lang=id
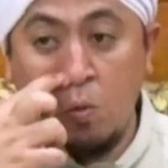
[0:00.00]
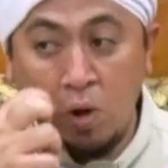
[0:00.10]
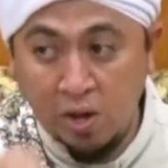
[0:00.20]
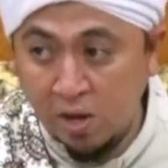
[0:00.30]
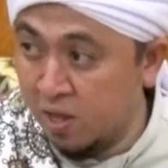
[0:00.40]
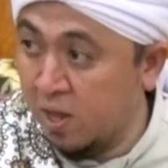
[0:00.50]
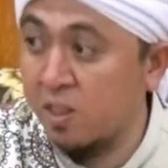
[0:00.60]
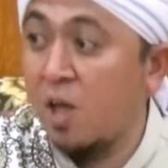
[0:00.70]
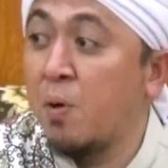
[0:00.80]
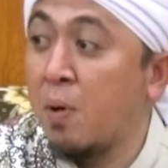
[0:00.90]
Saya ulangi lagi
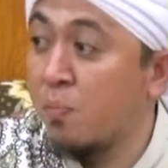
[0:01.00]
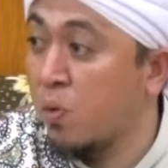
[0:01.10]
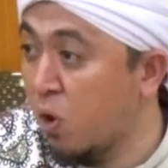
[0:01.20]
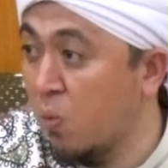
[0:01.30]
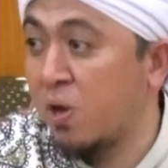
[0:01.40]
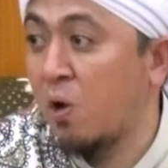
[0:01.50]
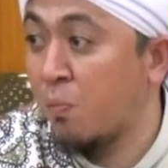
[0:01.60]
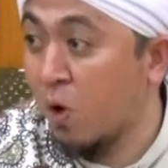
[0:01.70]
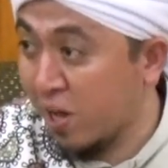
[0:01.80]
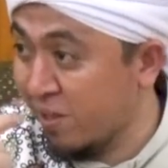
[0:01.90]
kata Habib Abdullah bin Al
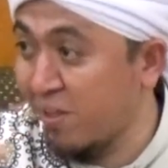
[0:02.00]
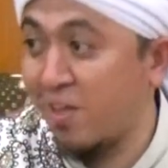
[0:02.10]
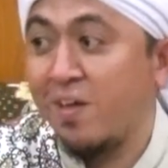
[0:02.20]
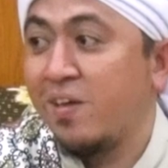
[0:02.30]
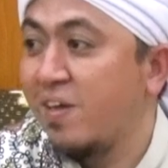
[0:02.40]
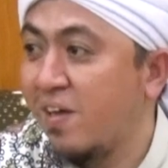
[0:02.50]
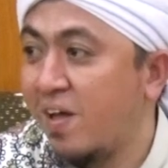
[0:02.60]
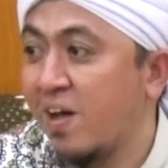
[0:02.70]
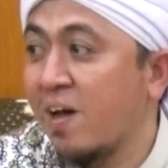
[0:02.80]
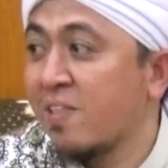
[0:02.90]
bukan kata saya.
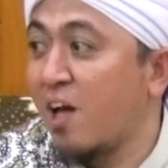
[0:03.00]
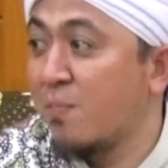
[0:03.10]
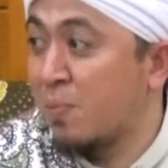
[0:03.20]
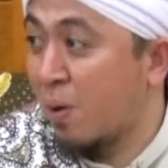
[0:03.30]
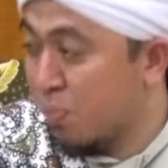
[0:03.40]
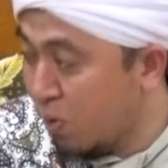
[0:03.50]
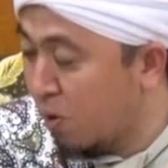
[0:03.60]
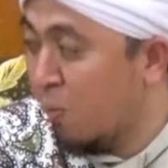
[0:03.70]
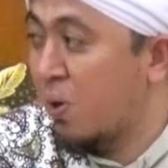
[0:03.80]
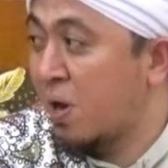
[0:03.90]
Kata Habib
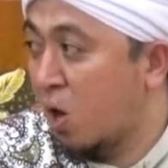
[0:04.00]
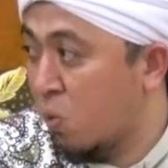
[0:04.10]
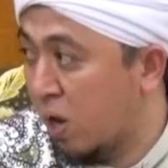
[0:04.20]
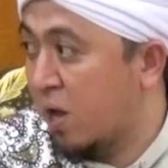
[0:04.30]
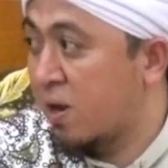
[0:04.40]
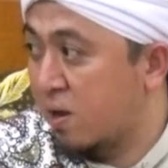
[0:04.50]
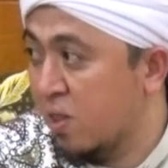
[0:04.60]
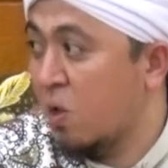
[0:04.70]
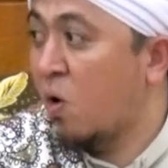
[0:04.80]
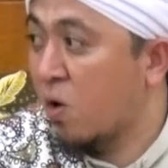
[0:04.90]
Abdullah bin Alwi
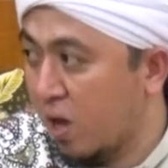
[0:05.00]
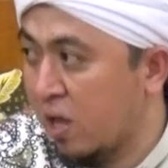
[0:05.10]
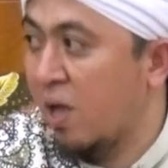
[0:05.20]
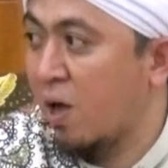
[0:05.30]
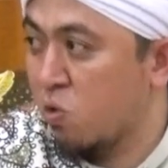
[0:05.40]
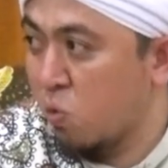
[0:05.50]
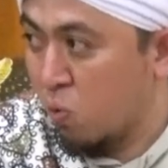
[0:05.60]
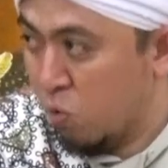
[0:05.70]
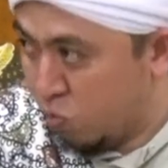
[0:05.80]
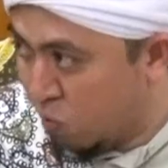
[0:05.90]
Al-Haddad orang yang
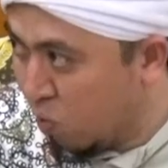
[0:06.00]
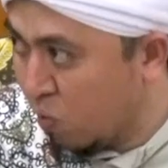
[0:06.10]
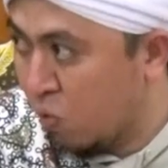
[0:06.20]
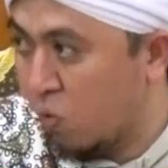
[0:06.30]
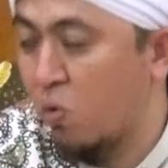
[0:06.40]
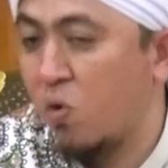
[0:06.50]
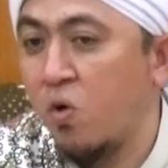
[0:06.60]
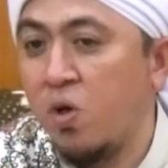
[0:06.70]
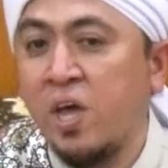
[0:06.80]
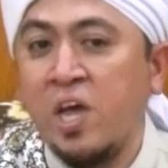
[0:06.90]
sungguh-sungguh
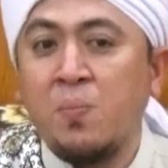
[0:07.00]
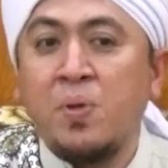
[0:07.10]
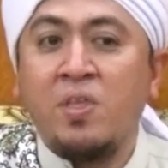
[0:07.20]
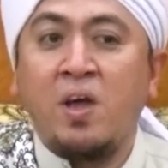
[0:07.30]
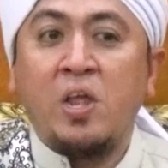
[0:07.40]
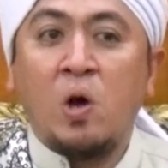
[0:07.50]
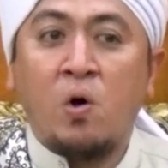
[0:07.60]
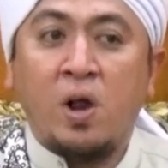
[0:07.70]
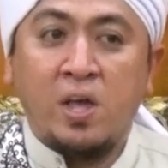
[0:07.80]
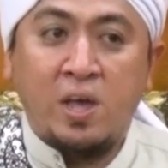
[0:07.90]
ingin menjadi
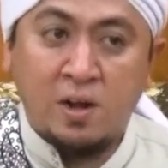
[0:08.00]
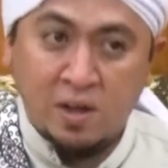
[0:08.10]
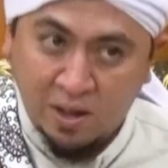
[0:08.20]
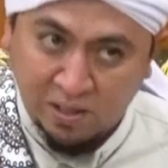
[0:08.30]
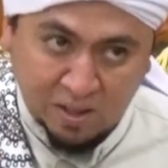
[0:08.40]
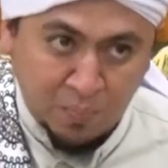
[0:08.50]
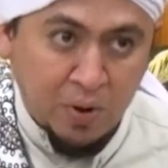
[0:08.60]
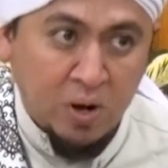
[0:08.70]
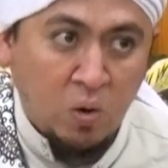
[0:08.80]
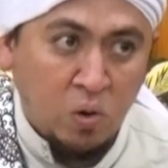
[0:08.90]
orang yang dekat
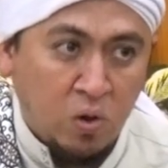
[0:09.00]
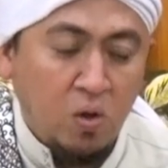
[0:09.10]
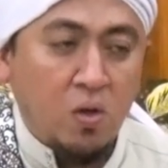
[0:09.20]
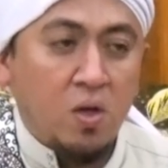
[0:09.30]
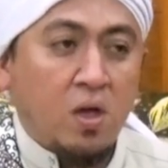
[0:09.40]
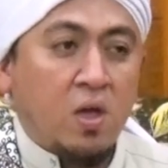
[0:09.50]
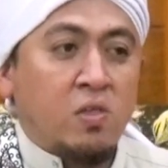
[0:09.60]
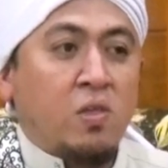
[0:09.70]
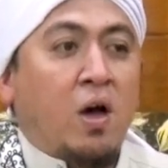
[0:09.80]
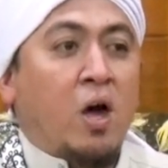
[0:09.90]
kepada Allah,
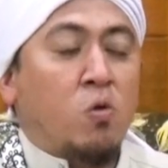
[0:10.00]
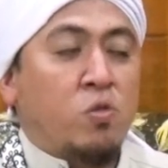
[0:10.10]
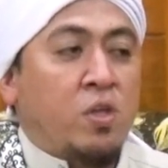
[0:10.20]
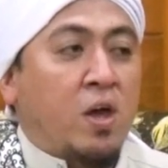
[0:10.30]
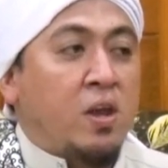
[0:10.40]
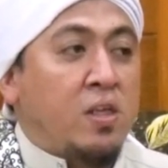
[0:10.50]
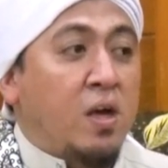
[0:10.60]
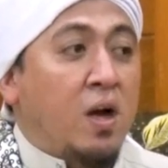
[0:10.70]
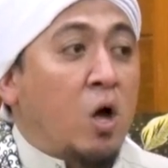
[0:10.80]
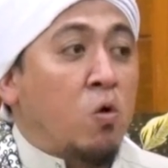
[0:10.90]
seharusnya
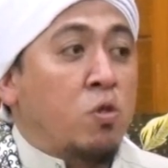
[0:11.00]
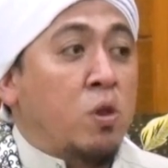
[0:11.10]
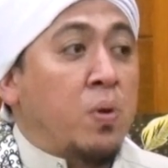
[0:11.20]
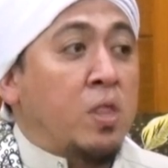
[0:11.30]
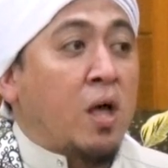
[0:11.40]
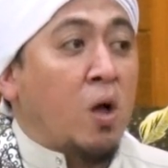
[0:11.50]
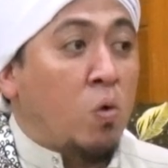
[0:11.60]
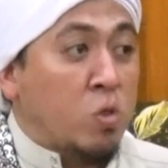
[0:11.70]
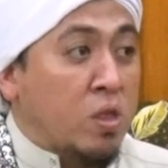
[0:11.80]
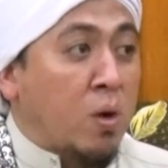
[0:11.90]
dia harus lebih
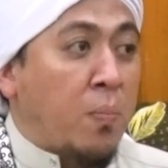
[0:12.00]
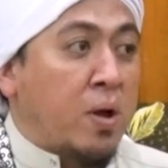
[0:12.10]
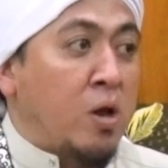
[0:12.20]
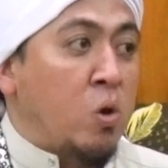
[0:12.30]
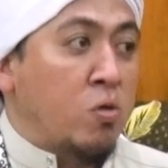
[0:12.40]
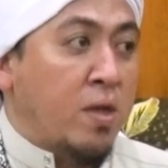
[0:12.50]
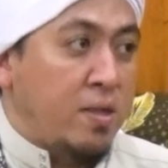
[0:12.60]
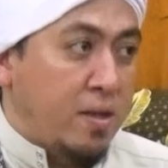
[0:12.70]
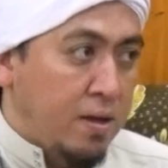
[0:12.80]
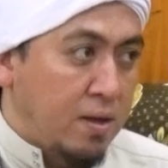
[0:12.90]
takut kepada
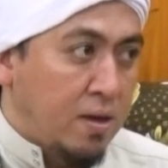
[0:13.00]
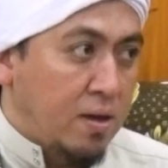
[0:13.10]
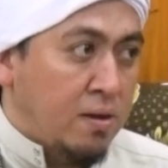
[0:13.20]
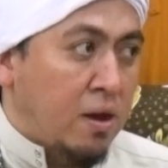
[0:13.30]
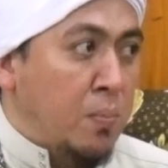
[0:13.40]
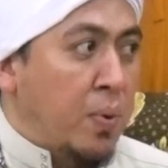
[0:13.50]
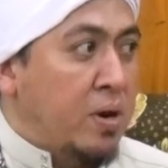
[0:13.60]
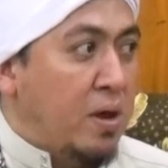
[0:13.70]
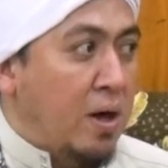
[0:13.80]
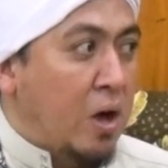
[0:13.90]
dosanya
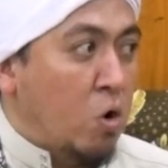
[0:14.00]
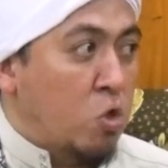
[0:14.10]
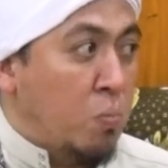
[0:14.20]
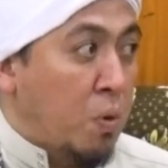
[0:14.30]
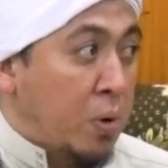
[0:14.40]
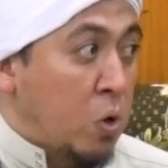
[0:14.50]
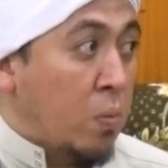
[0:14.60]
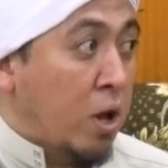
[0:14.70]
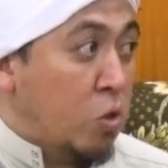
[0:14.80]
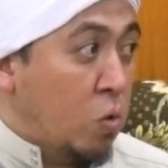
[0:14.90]
daripada harus meminum
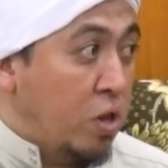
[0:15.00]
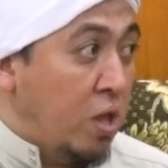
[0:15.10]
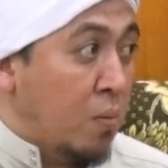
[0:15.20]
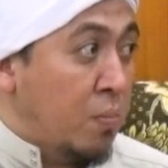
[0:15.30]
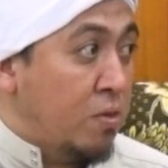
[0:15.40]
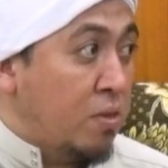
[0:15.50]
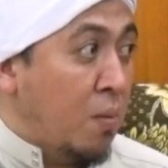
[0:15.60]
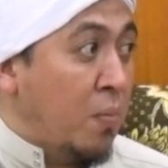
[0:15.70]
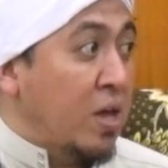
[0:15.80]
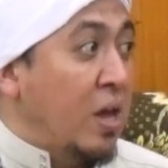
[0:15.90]
racun yang
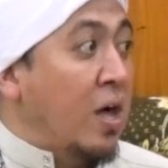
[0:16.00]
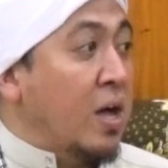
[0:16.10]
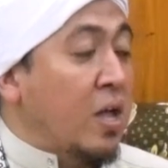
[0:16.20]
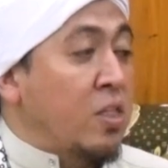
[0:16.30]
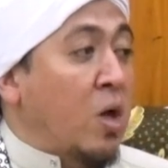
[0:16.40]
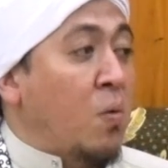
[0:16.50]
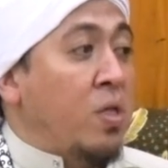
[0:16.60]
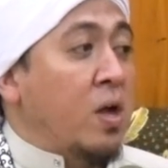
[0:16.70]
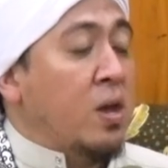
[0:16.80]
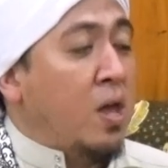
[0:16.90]
bisa menghilangkan
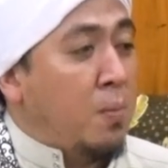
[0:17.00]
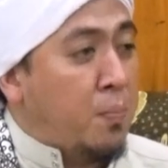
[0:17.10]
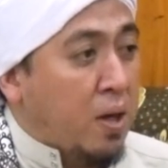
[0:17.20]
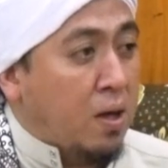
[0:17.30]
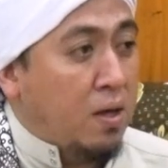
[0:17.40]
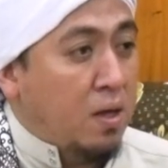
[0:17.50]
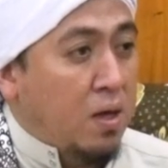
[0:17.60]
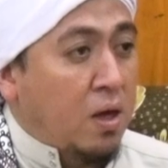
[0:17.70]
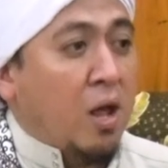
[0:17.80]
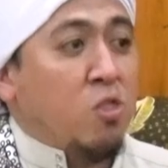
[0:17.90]
nyawanya. Kenapa?
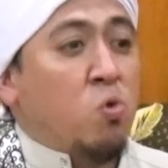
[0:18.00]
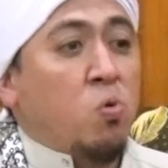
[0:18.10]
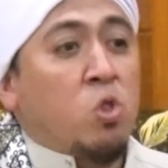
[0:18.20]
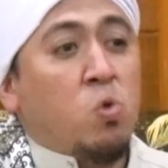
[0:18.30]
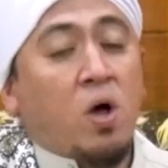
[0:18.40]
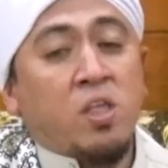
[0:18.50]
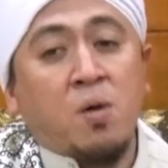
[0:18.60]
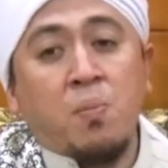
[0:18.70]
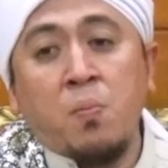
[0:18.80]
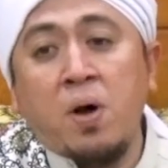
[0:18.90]
Racun itu
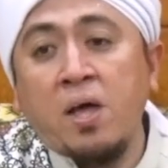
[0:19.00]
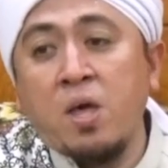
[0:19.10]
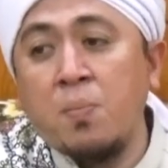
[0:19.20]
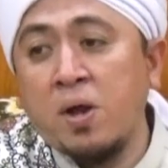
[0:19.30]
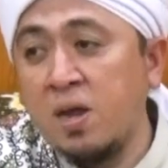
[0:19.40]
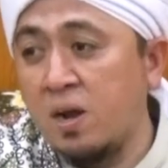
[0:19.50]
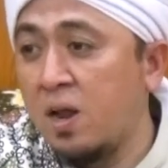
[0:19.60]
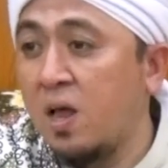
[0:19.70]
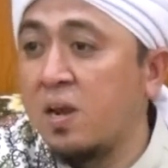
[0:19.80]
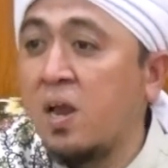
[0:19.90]
hanya berbahaya
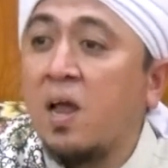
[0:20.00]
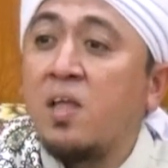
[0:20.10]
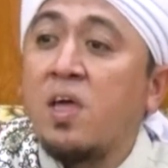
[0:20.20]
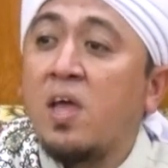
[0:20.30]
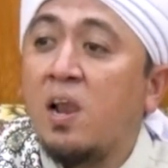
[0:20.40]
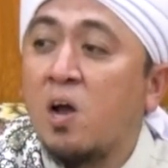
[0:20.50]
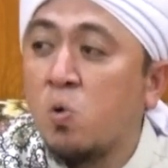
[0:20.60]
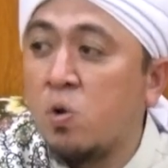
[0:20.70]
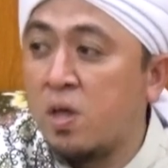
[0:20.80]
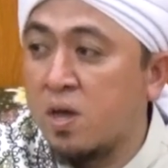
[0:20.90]
badan dan hanya hilang
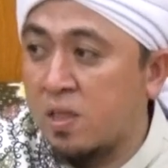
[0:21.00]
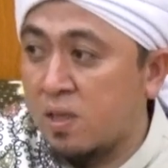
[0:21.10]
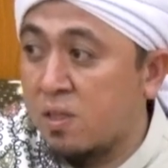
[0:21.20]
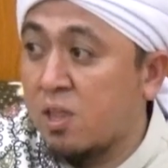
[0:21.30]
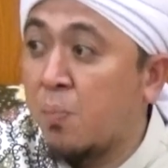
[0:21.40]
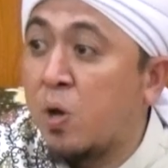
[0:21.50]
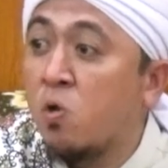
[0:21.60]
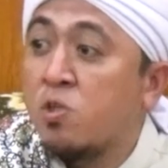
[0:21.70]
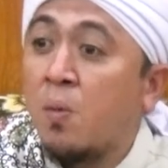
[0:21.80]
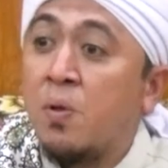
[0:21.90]
dunia kita, tetapi
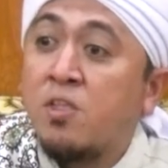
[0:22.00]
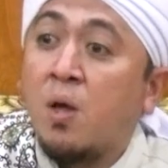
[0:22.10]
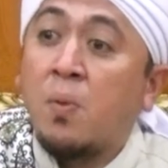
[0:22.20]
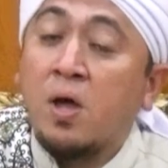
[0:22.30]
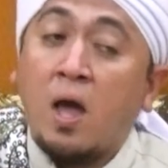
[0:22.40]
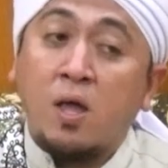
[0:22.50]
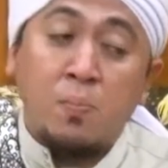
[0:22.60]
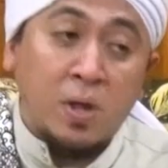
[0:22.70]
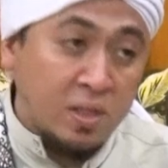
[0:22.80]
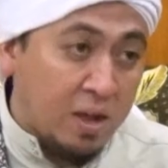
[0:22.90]
dosa bisa
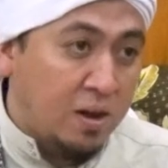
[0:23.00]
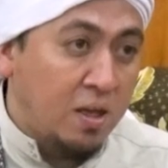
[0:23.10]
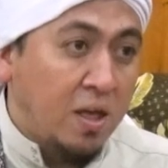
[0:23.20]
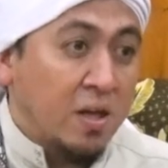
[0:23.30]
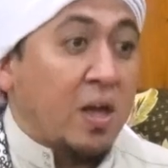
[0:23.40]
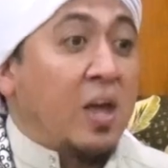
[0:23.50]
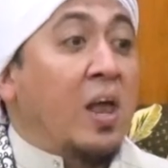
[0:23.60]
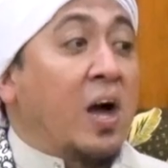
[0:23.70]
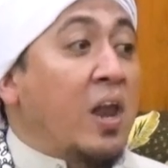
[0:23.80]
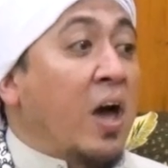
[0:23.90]
mengakibatkan
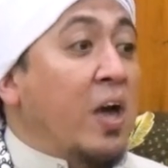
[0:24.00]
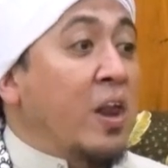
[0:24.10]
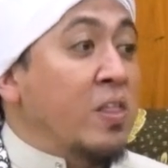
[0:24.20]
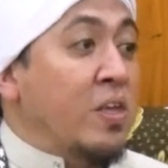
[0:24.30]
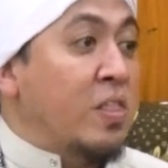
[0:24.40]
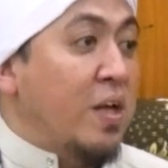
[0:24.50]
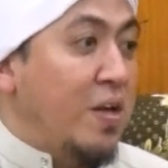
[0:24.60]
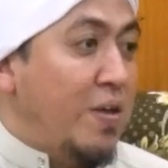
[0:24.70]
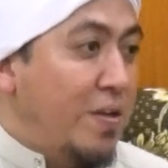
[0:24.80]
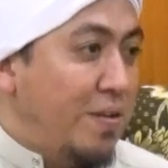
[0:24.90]
kehilangan akhirat kita.
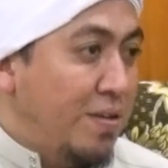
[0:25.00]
